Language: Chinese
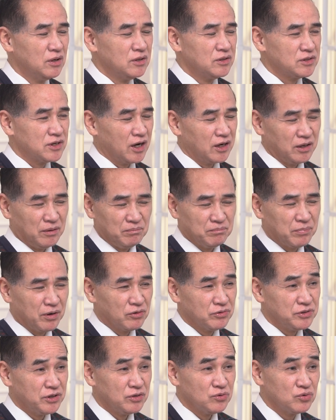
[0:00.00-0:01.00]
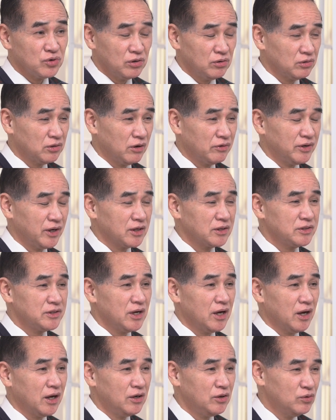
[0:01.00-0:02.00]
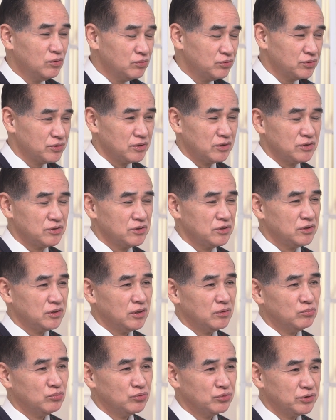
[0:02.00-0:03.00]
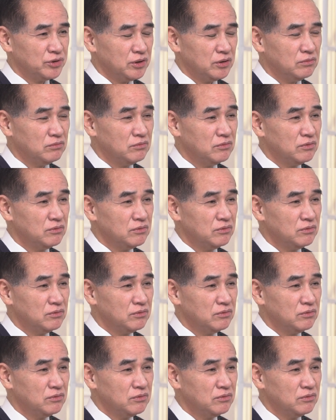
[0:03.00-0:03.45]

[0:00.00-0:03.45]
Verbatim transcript: 诈领保险，最后到娘家还弄死了自己的母亲，